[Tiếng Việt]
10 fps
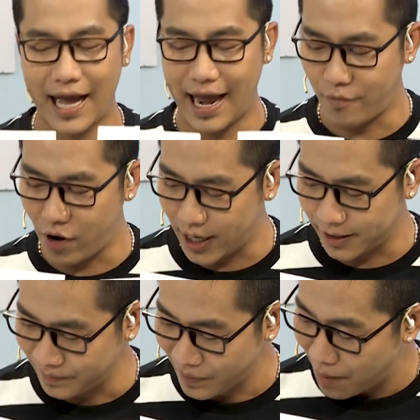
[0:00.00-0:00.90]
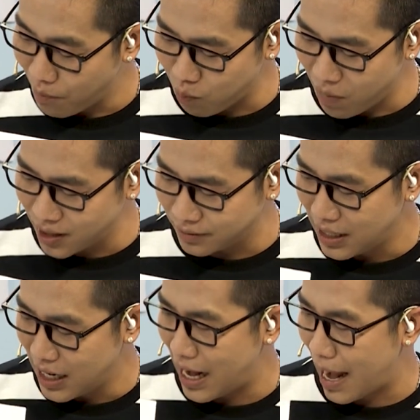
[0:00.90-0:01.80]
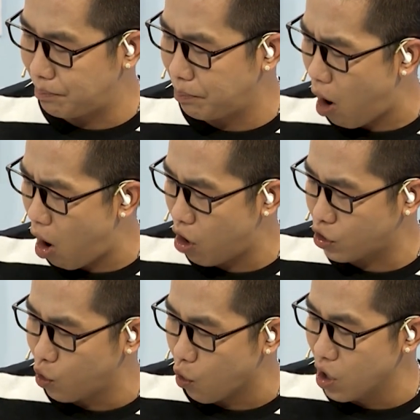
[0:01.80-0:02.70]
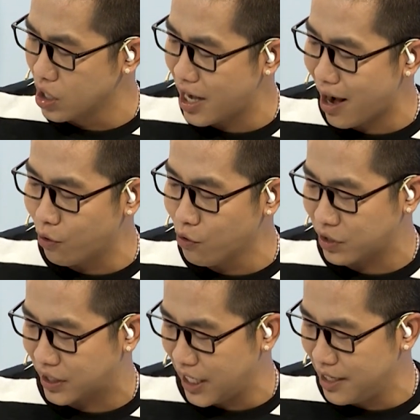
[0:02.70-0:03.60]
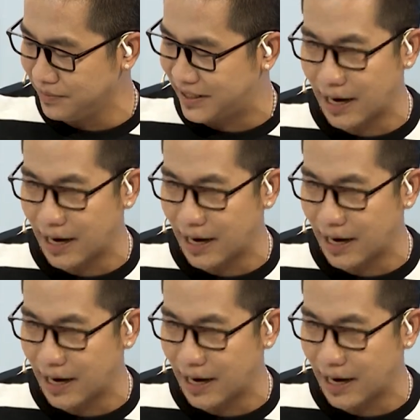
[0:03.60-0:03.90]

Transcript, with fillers: hai món ăn. Một bên là bò cuộn nấu kim